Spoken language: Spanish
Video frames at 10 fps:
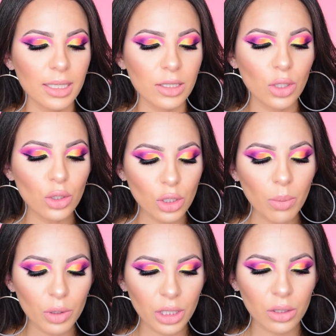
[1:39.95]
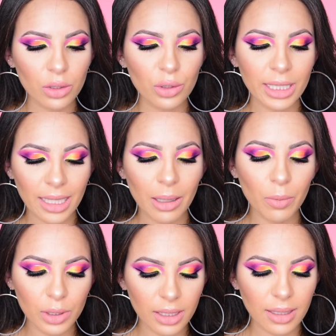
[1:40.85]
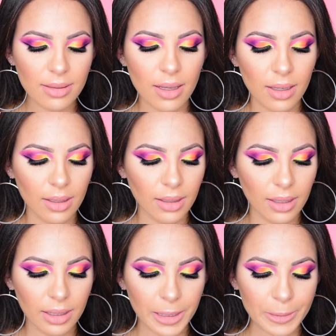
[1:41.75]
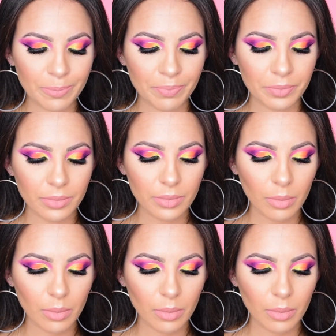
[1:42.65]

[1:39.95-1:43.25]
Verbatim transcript: Son tonos bonitos, tonalidades bonitas, em,